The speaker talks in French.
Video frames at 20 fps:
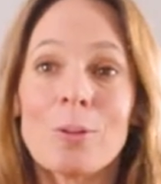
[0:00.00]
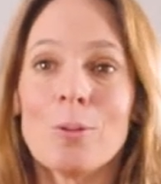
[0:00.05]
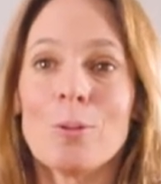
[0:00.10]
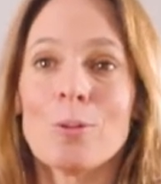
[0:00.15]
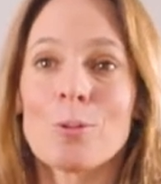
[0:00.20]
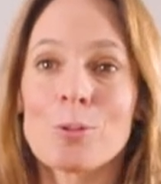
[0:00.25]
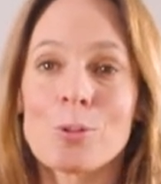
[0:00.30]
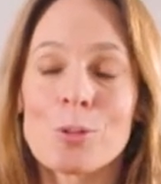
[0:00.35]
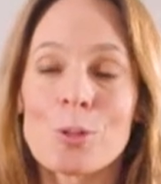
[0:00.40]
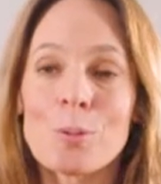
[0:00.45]
que
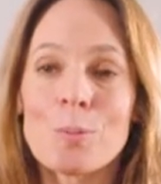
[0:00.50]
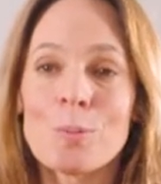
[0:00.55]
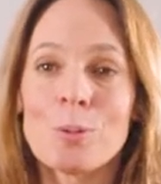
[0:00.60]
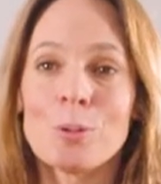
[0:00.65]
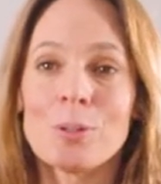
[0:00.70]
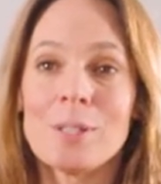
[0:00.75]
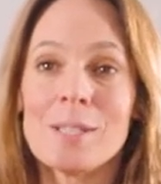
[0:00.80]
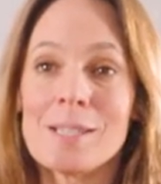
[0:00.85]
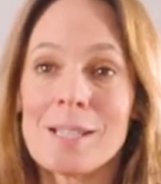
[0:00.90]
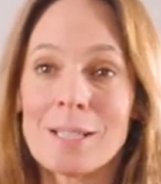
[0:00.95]

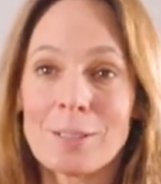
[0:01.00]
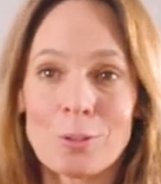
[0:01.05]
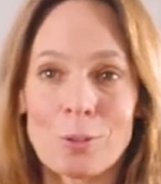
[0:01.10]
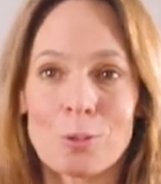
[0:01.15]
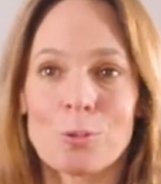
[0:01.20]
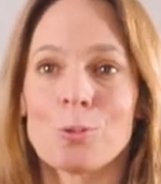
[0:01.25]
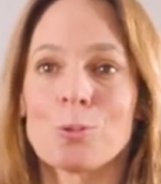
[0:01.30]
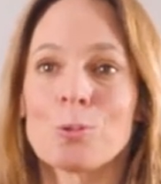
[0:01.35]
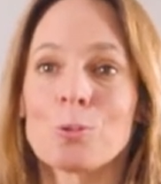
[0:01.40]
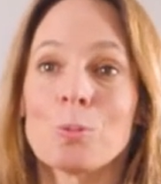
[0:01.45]
l'ensemble des acteurs
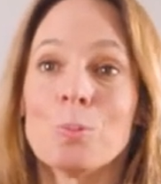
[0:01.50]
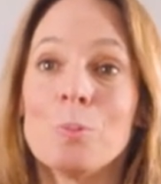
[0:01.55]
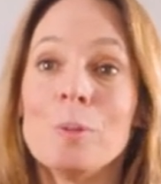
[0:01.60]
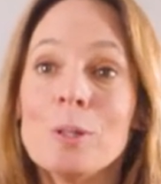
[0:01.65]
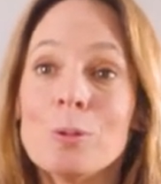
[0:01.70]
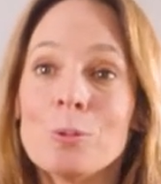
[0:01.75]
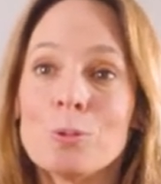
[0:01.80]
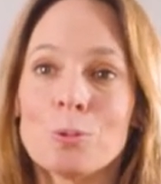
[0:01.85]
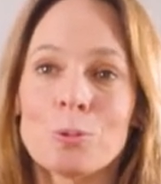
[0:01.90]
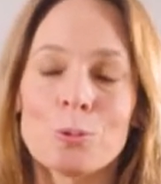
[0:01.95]
se sont
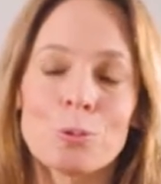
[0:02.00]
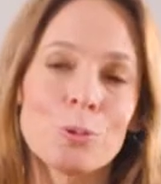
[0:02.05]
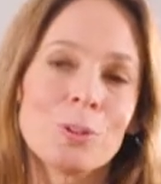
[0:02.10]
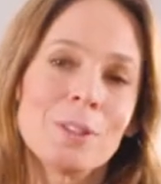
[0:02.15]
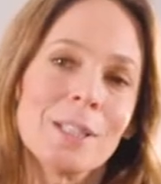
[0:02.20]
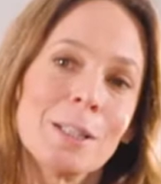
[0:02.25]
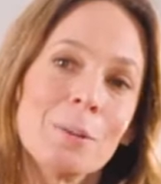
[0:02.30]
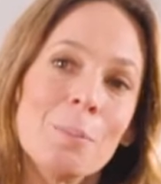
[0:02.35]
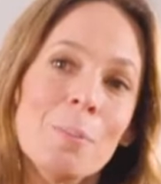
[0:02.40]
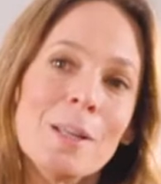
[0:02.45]
mis autour de
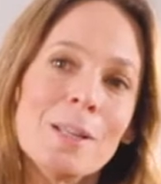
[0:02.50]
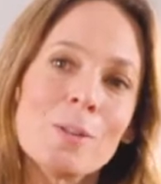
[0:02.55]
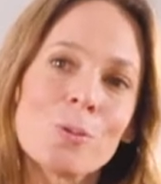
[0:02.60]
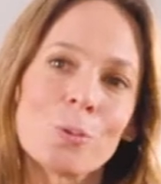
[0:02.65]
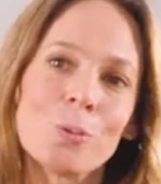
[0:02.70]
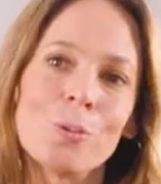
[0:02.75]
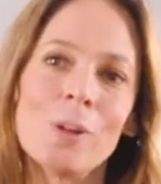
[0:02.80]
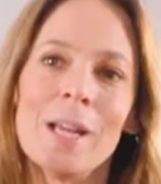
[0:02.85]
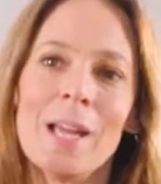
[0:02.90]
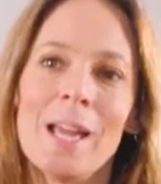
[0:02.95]
cette
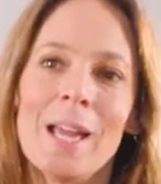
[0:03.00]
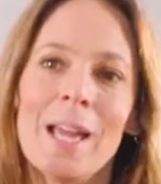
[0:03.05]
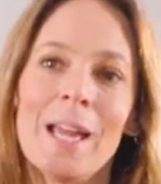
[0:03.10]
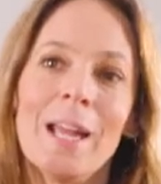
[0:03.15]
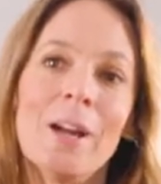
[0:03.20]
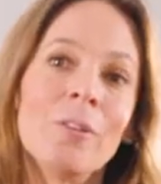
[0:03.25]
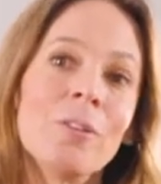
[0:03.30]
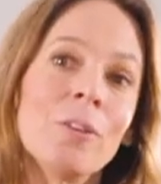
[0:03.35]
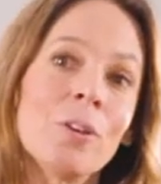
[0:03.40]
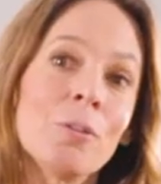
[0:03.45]
maison
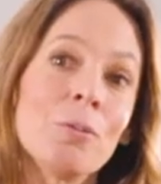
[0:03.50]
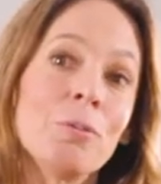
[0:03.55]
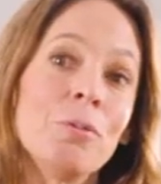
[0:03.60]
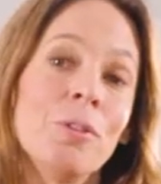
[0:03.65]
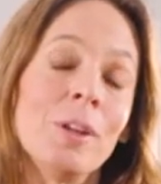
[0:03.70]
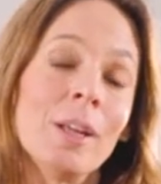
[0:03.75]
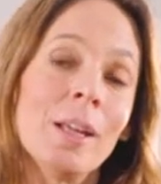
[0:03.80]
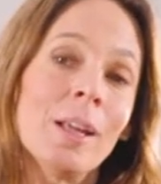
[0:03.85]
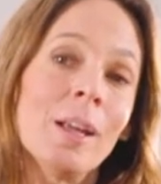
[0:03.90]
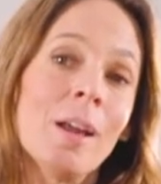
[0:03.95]
et on en
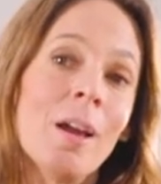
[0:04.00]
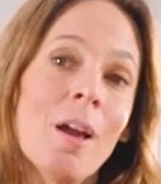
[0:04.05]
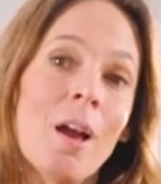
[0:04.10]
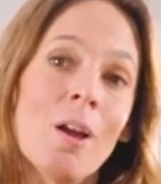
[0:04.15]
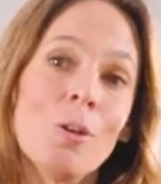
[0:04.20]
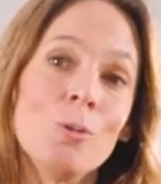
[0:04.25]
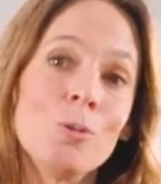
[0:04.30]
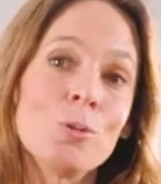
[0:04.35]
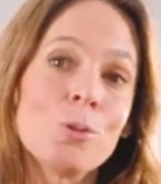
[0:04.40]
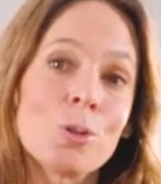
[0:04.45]
fait
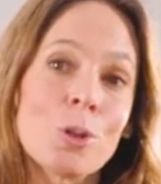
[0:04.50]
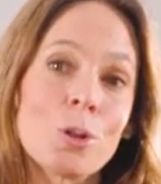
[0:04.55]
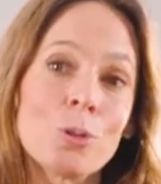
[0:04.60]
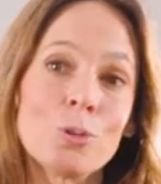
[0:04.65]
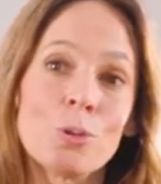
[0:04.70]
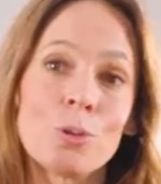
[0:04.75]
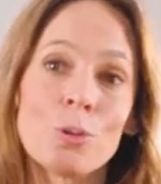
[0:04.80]
une sorte